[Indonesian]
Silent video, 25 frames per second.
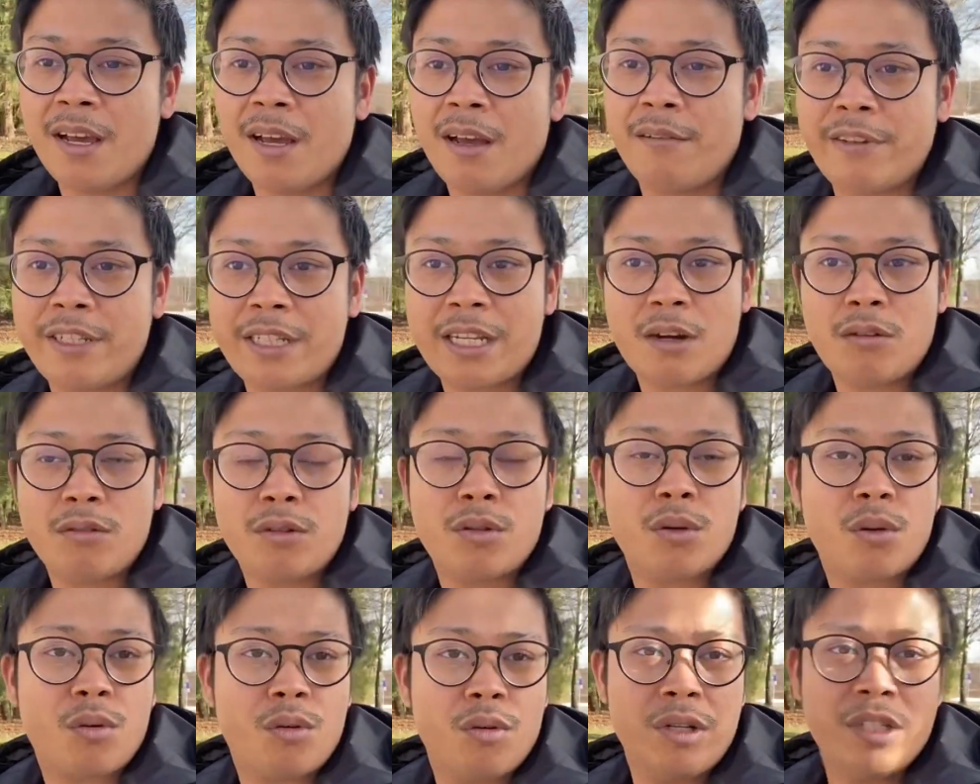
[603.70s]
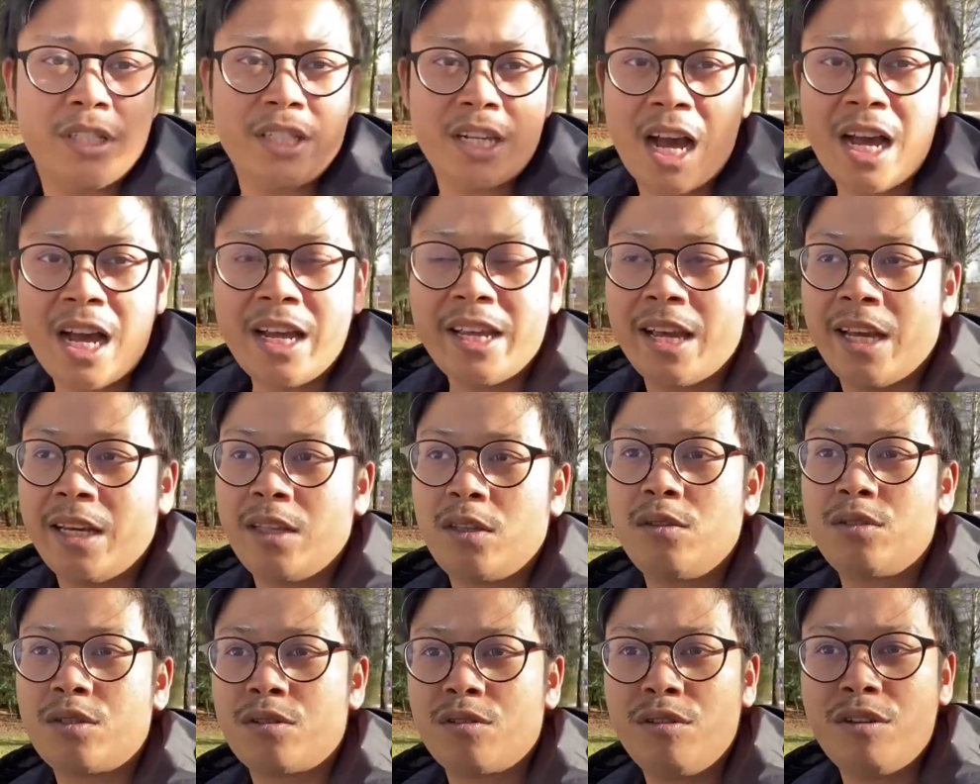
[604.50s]
visa untuk kuliah yaitu
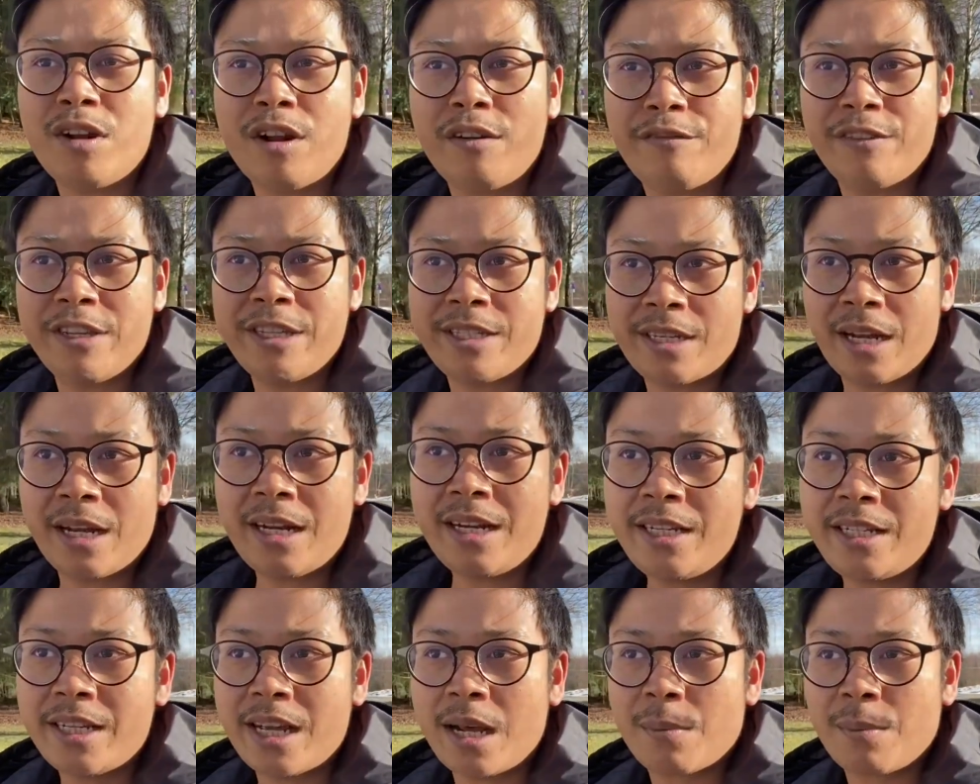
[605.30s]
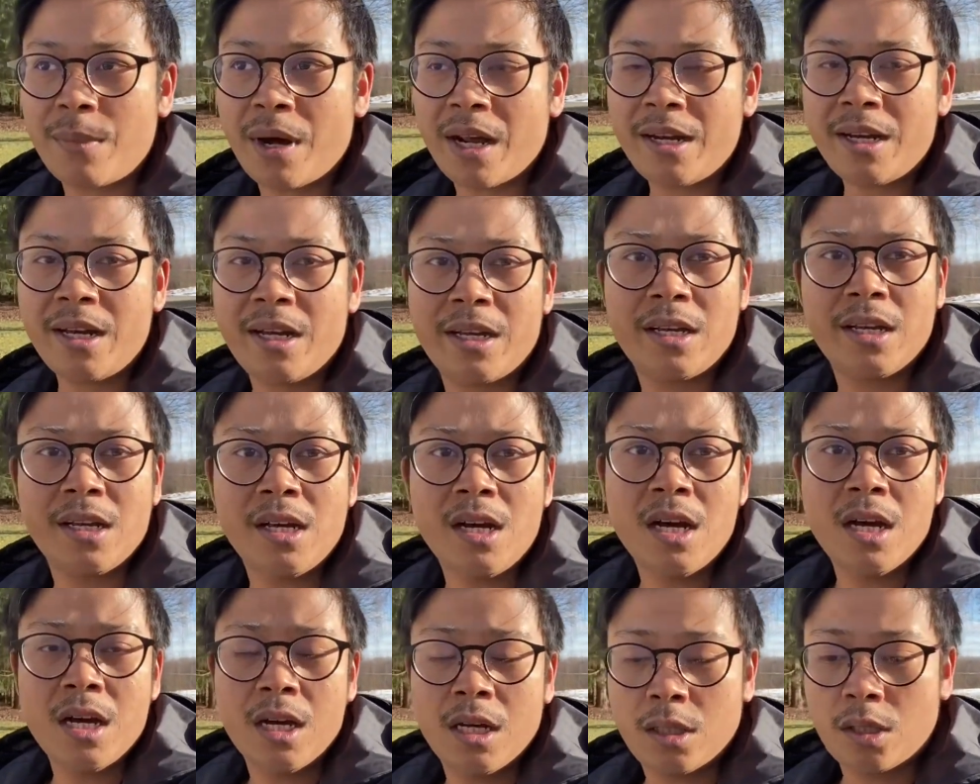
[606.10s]
student visa di Jerman
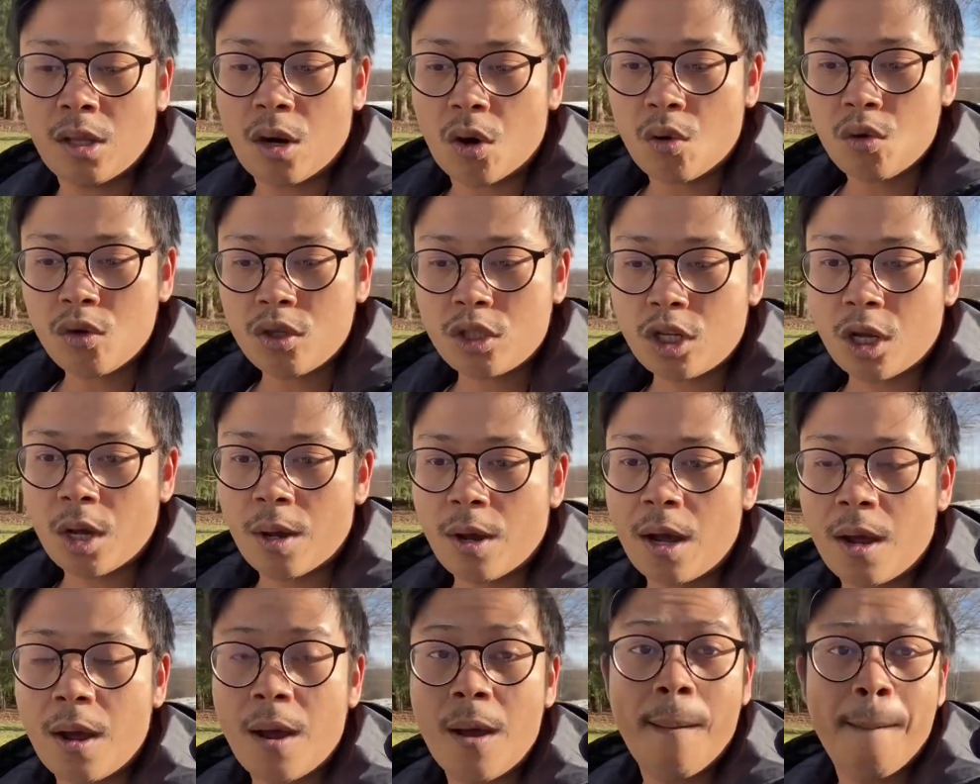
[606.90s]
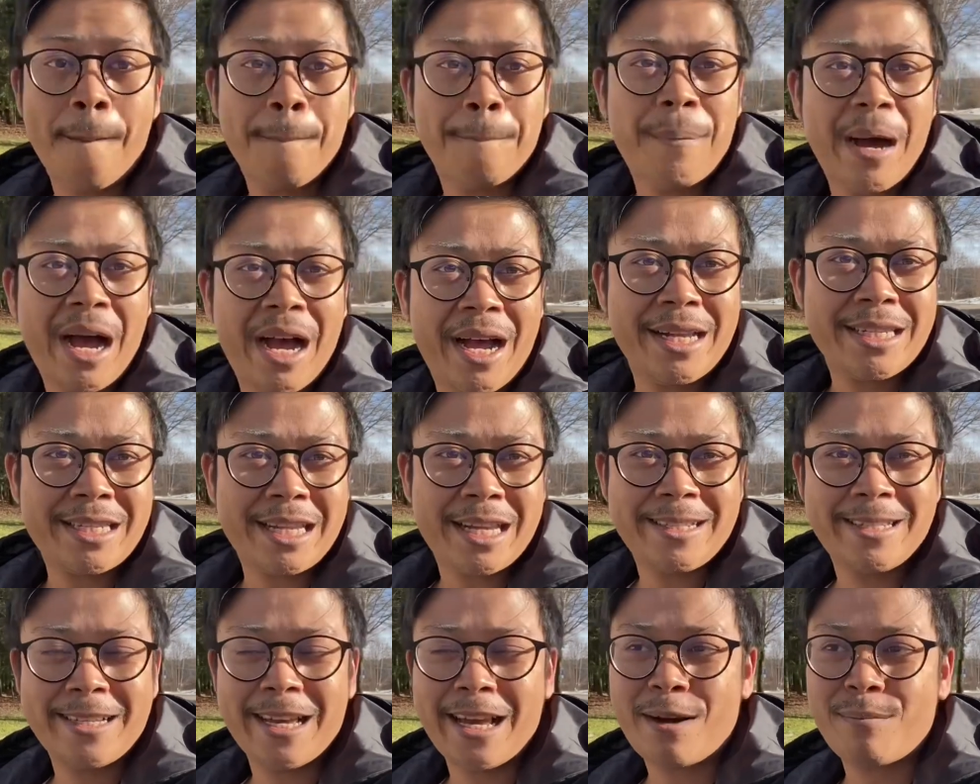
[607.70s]
terus bahasa
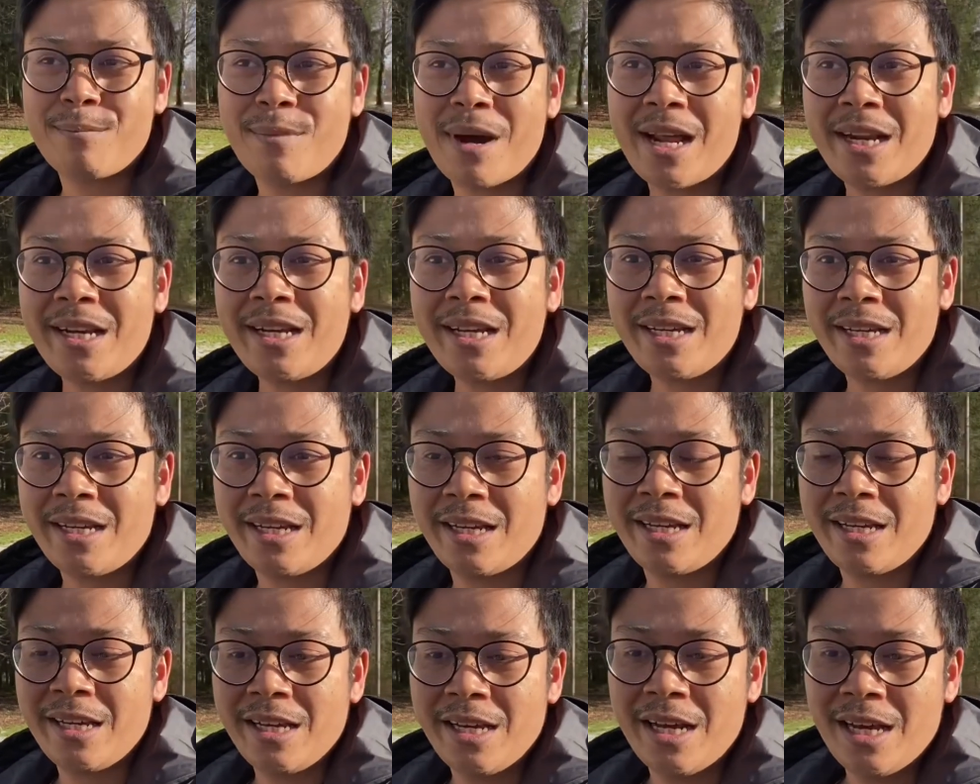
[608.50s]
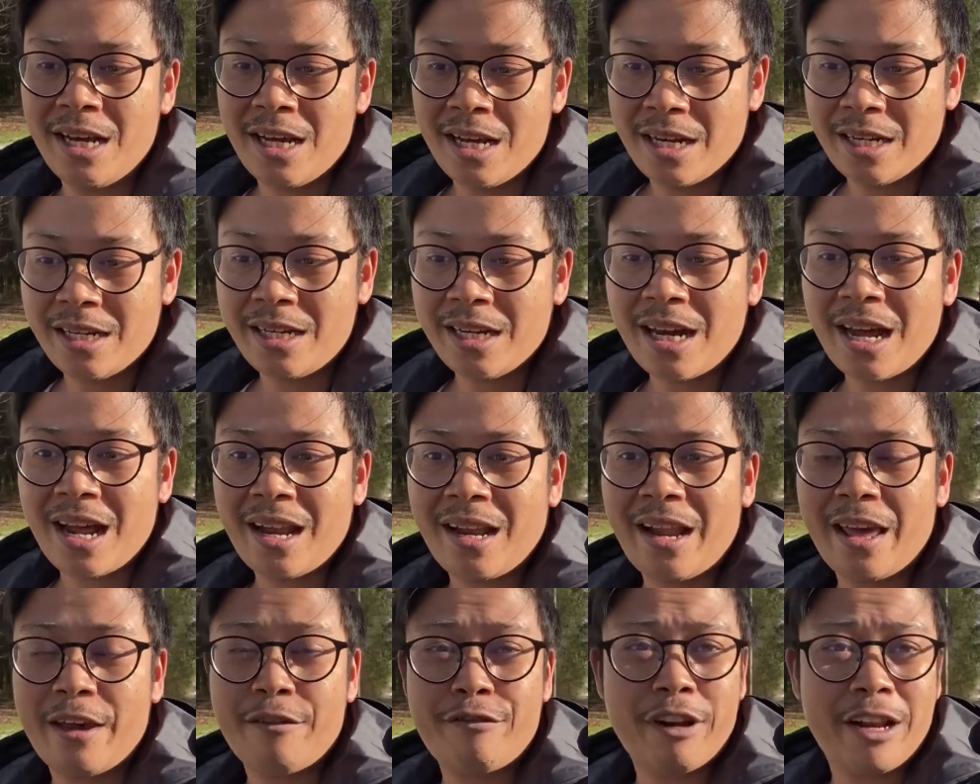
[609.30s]
Jerman dengan
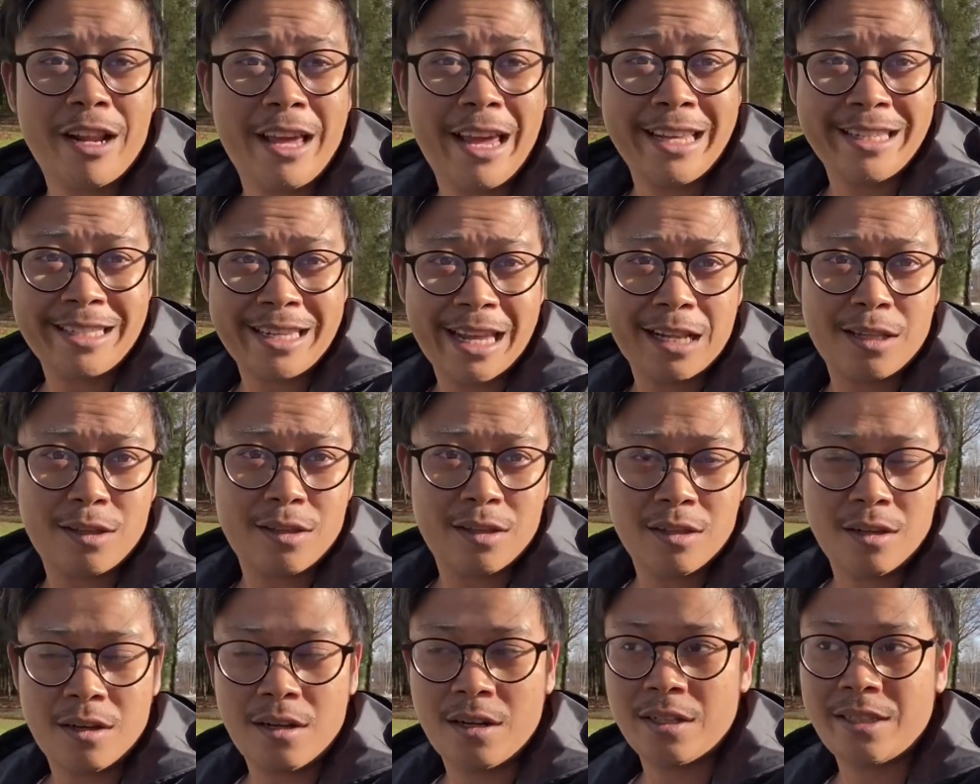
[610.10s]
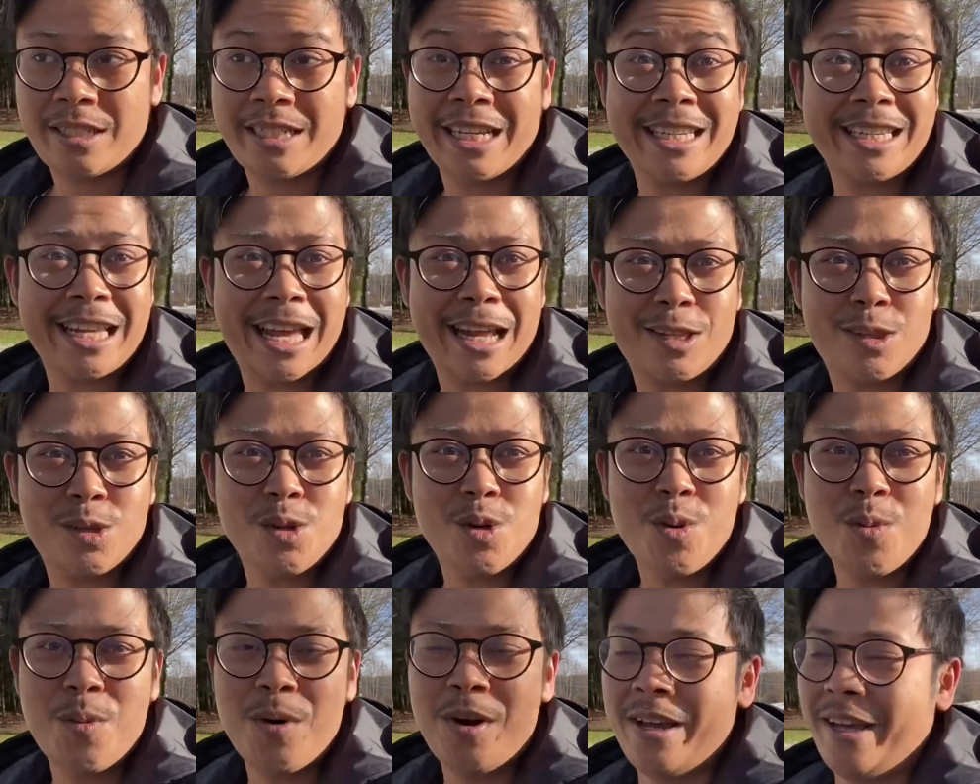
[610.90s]
level s 1 C1,
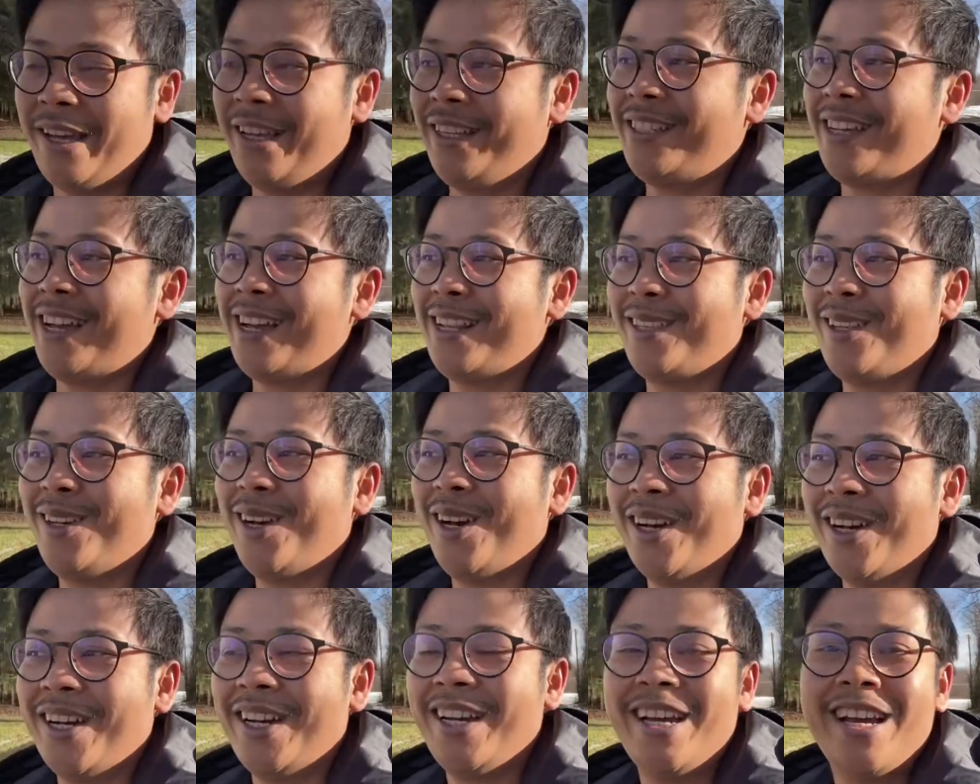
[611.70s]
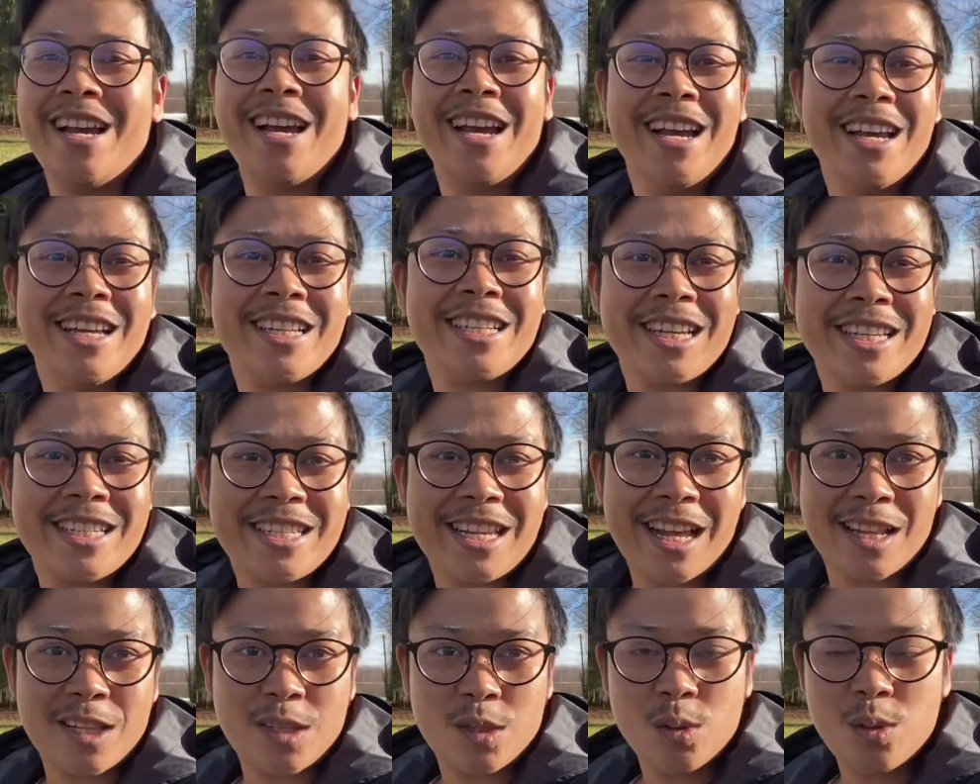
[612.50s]
S1,
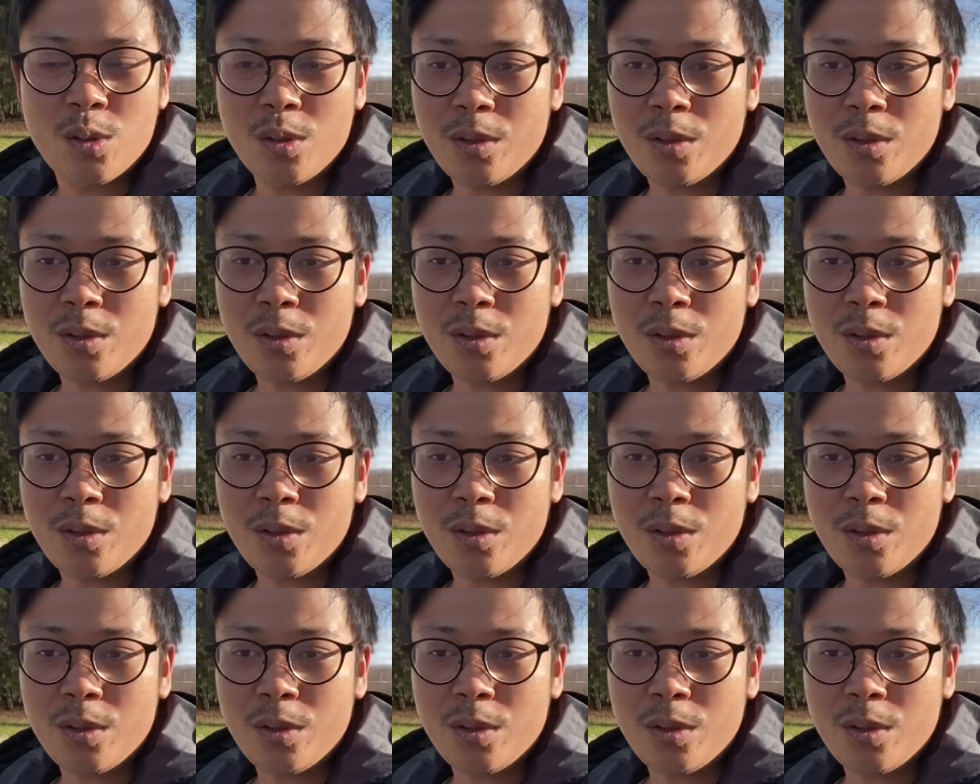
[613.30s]
C1.